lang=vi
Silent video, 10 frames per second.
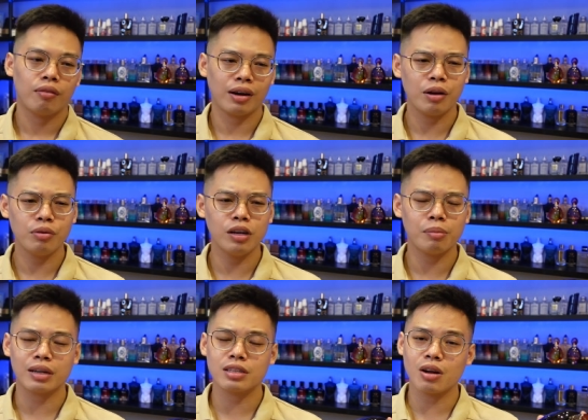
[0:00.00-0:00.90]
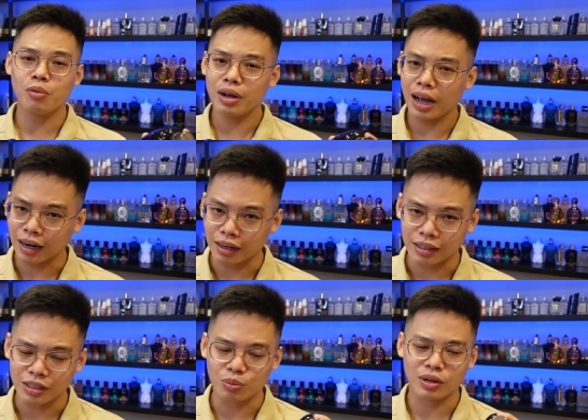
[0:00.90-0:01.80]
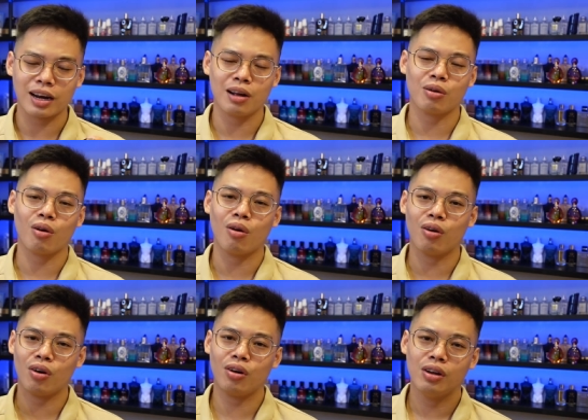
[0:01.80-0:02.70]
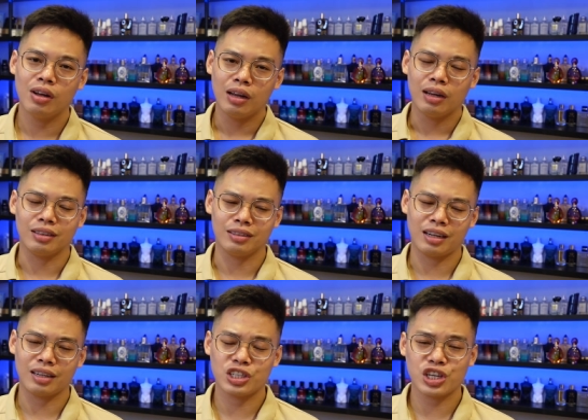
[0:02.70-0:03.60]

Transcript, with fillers: và nếu như mà giống hẳn thì chúng ta đã có uh, ờ,